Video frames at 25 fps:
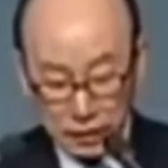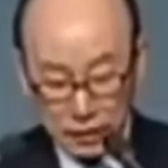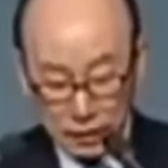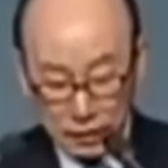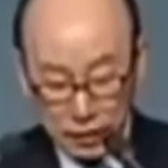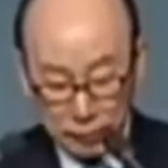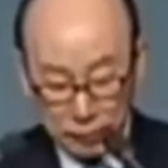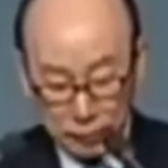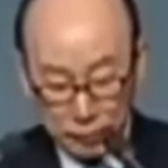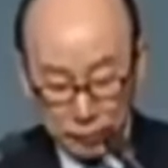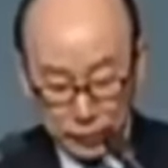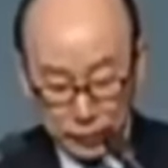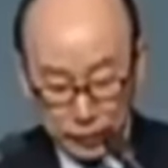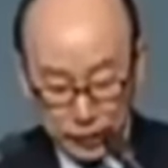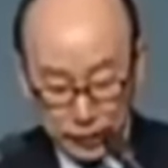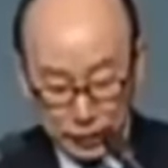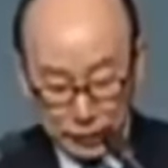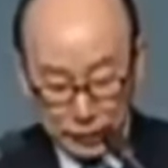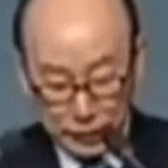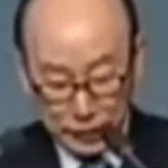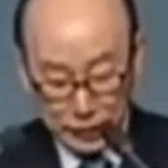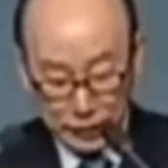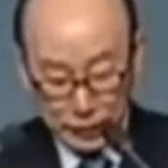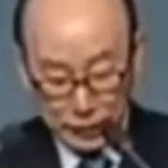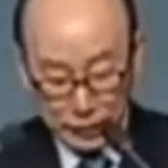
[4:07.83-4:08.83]

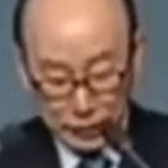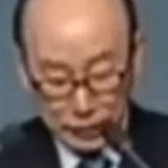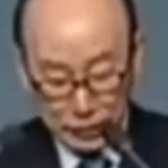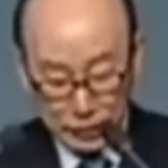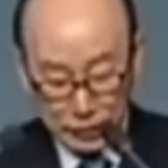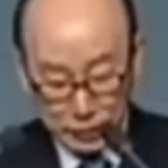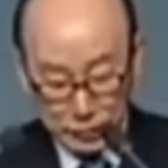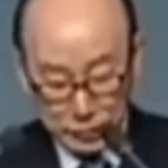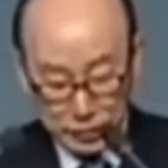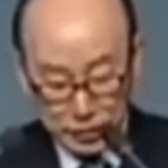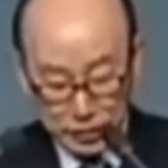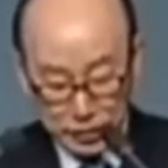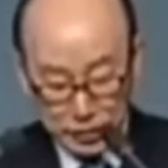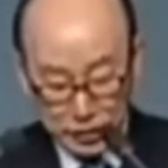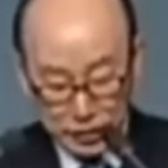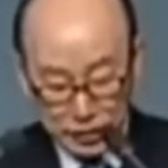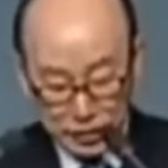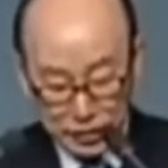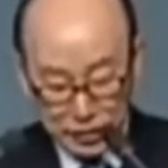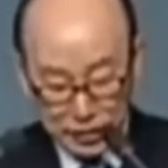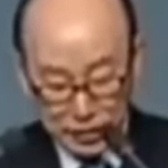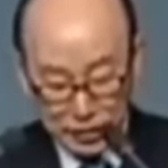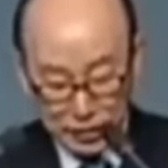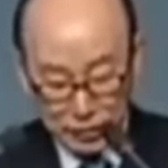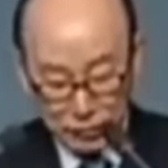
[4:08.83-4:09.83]
기뻐해야만 심신의
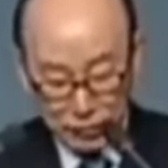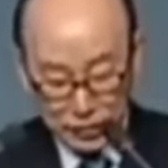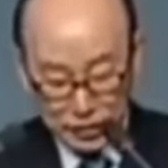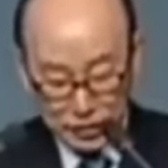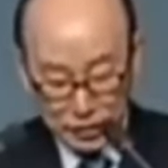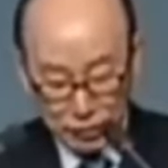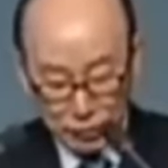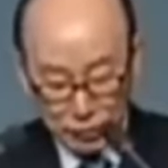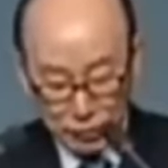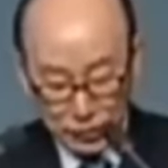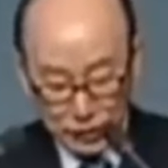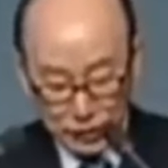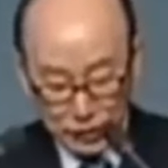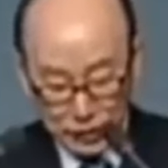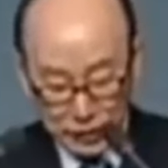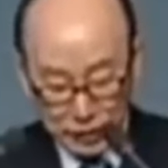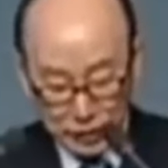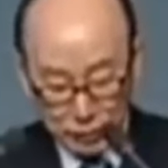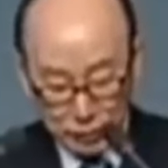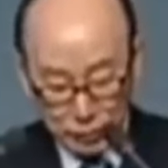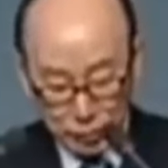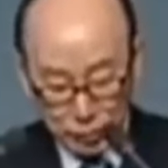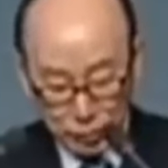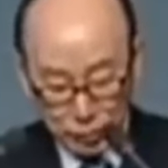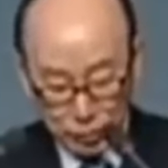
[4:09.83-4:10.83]
건강과 생활의
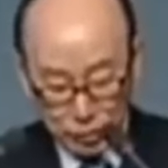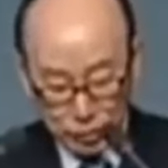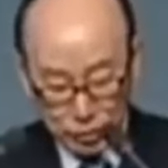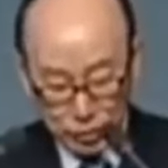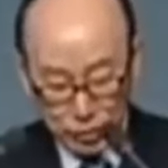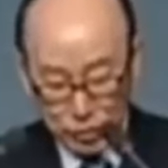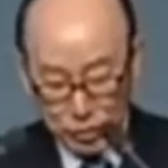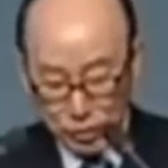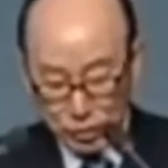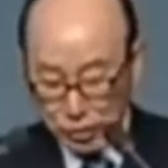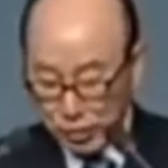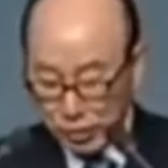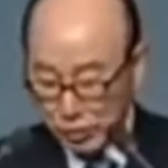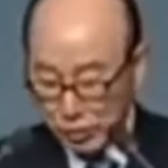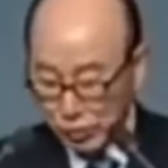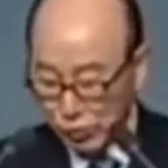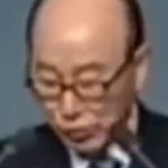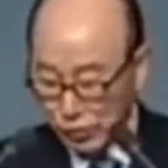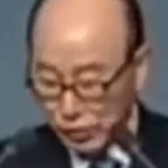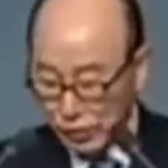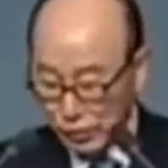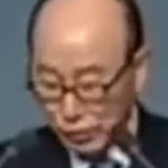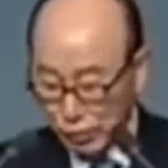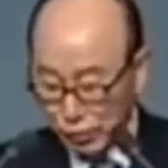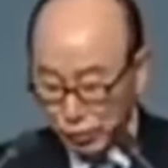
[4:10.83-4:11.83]
행복을
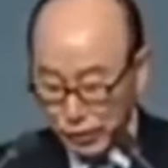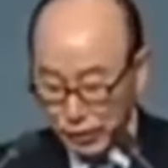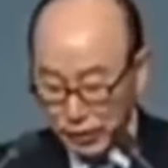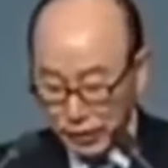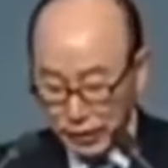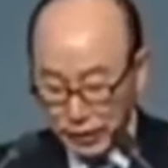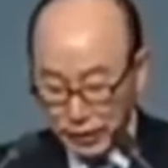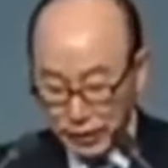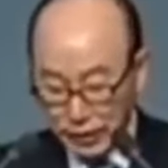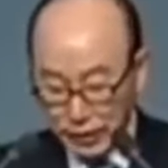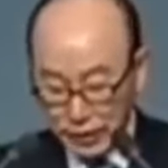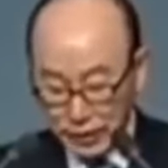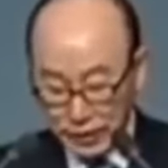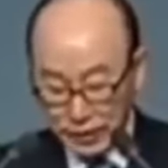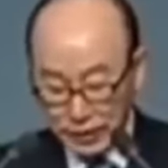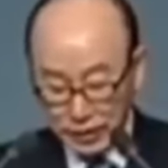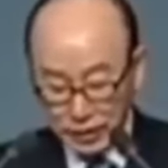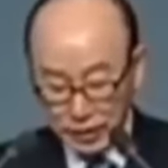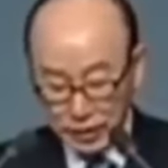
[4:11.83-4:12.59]
누릴 수가 있는